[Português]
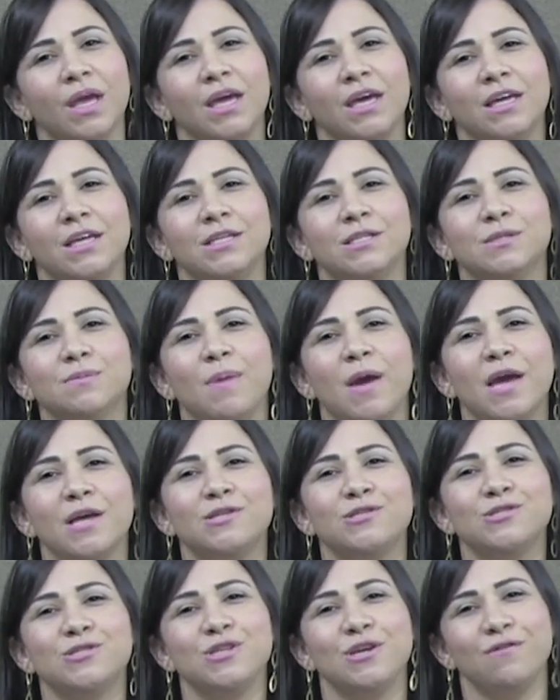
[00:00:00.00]

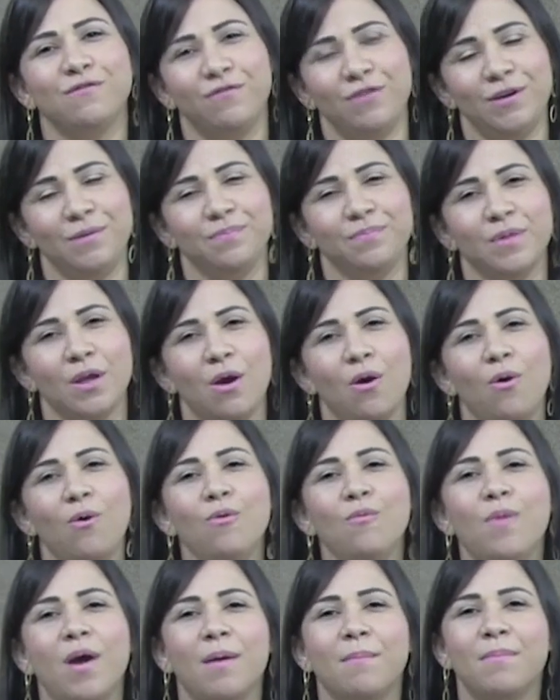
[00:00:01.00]
SMED GV.
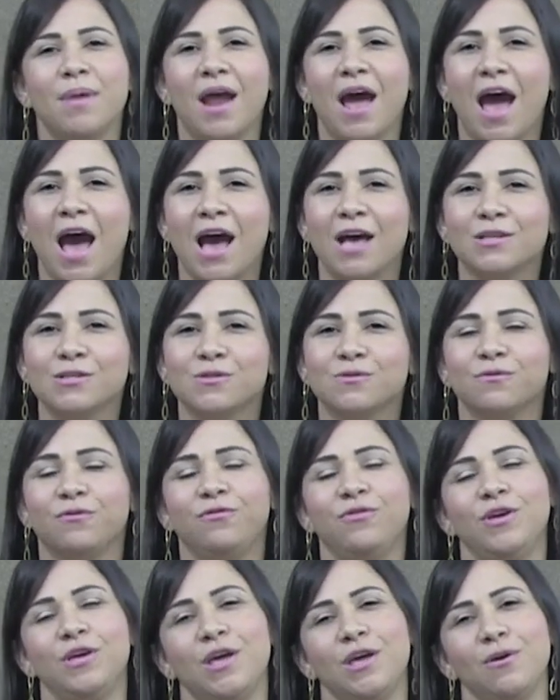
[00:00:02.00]
Um abraço,
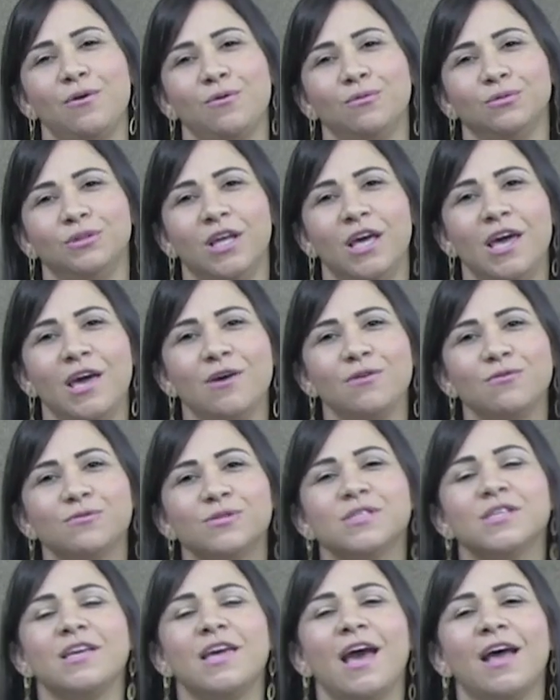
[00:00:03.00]
fiquem com
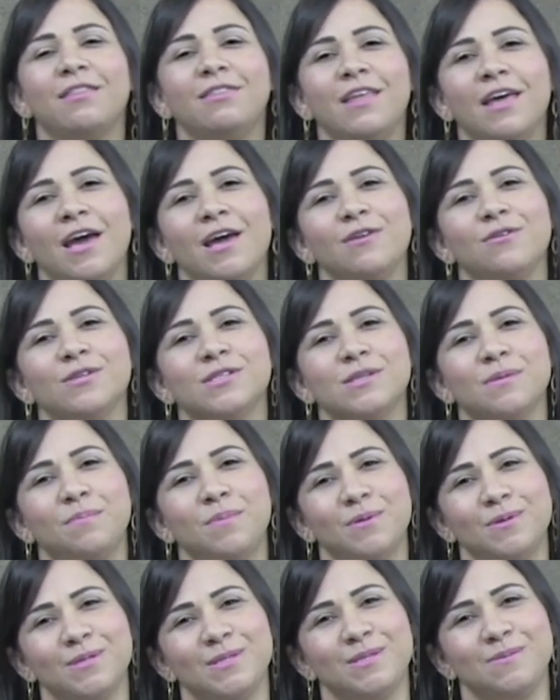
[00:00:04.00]
Deus e até a nossa
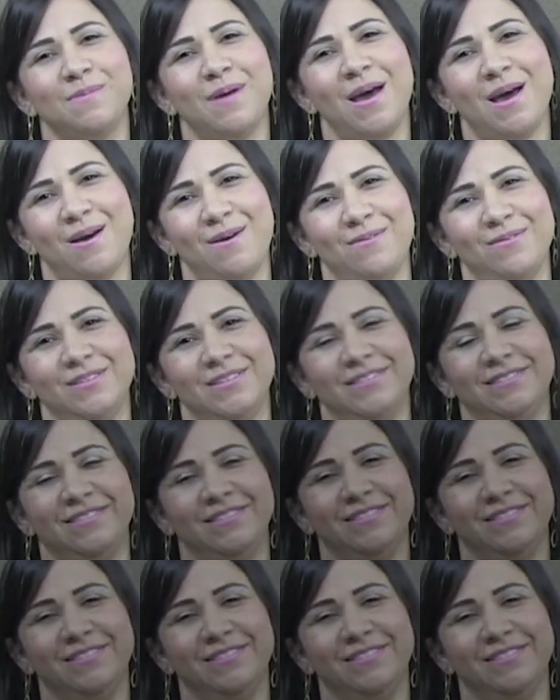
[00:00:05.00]
próxima aula.